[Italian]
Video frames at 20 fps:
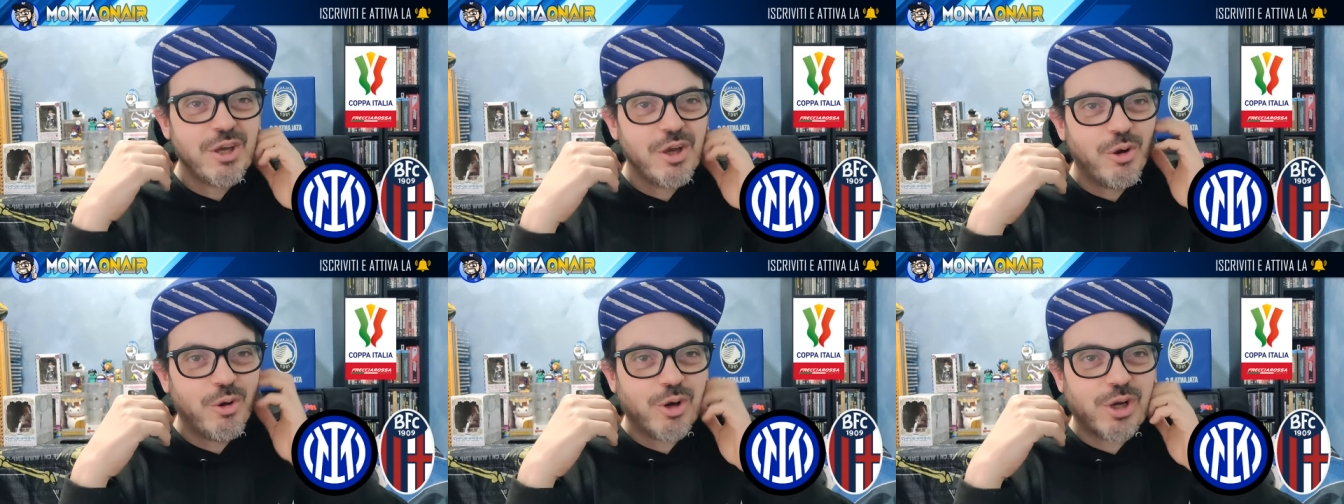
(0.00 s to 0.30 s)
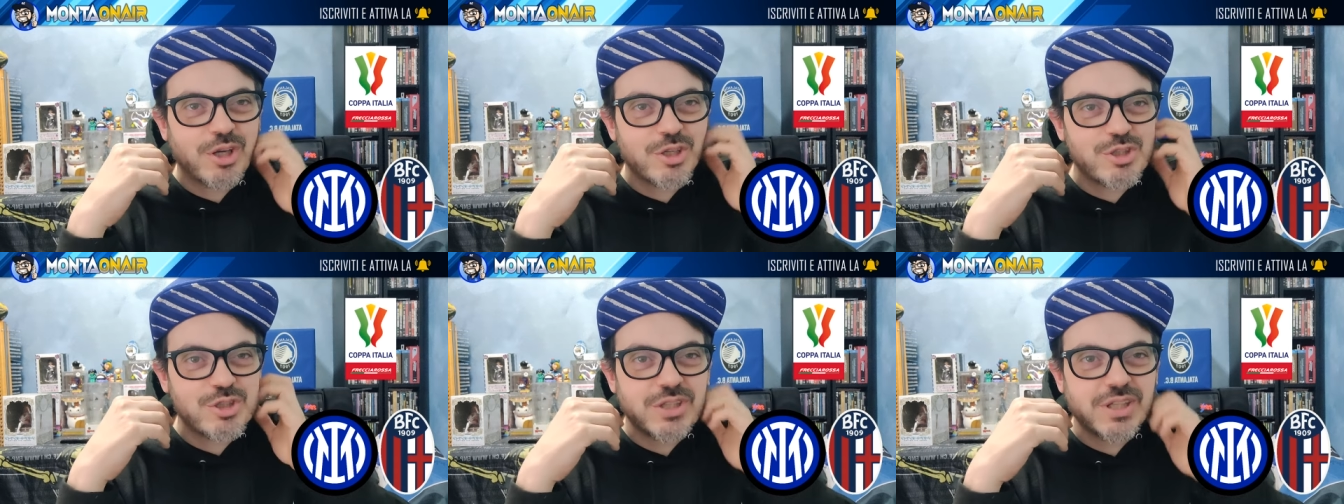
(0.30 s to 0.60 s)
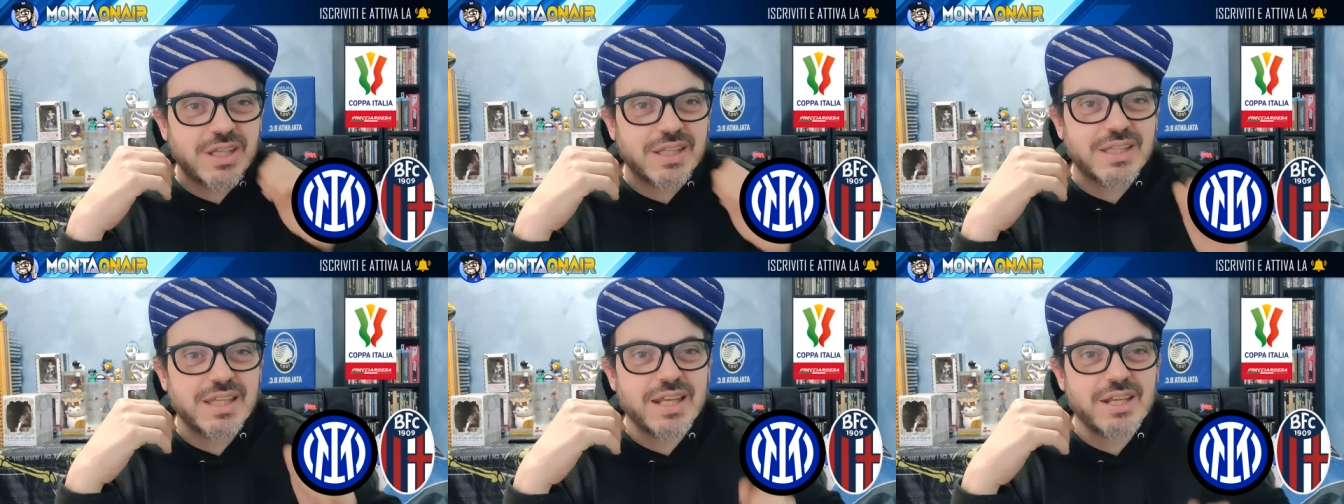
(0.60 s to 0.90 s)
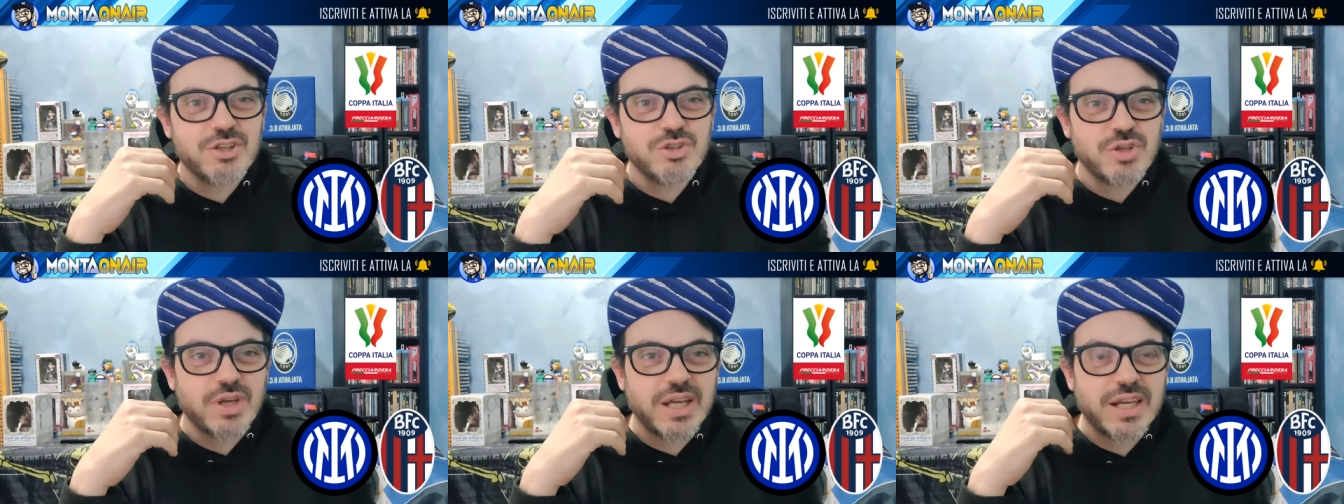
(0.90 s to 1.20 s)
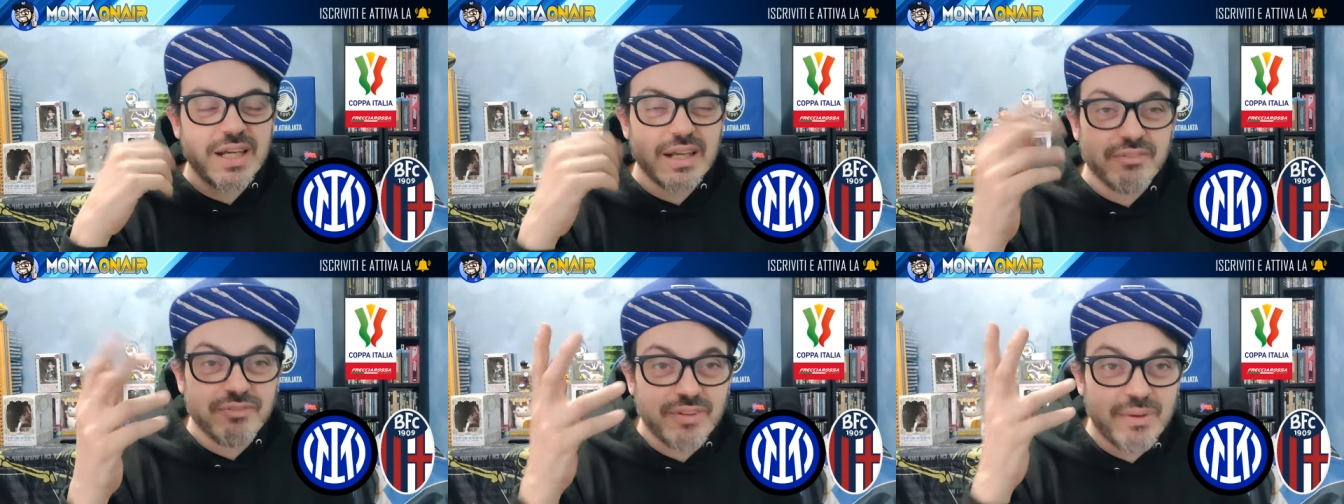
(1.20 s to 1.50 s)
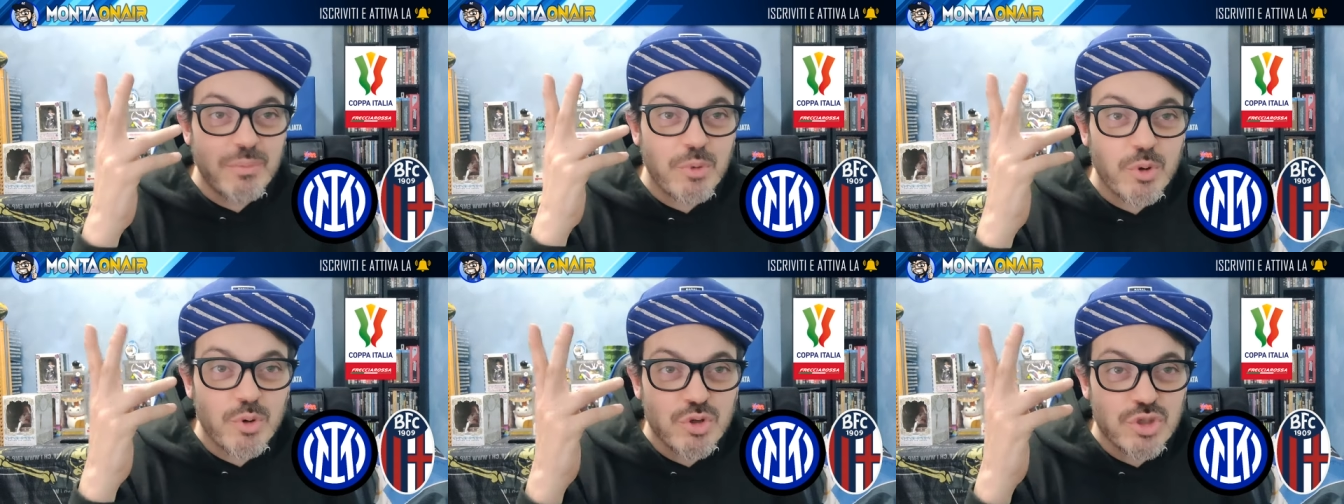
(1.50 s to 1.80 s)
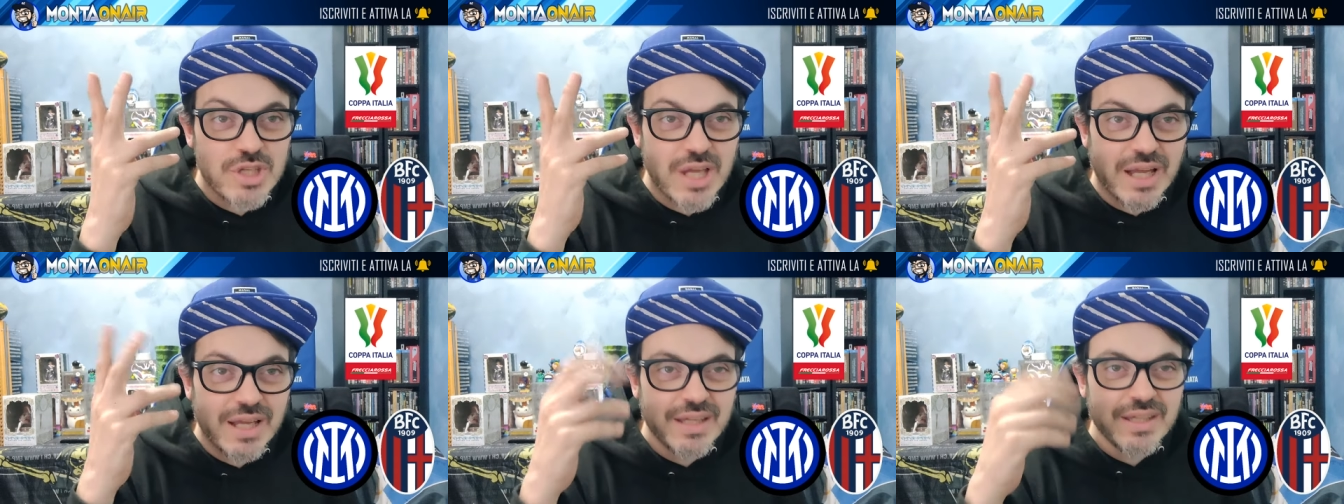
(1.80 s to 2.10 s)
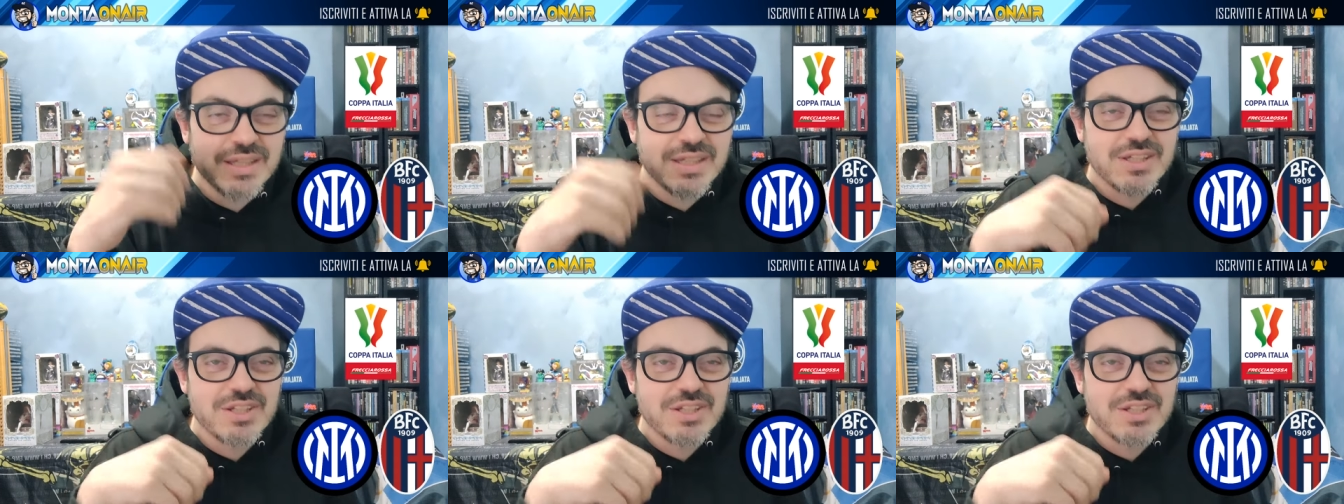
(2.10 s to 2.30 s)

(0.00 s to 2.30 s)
occasione di andare a giocare la famosa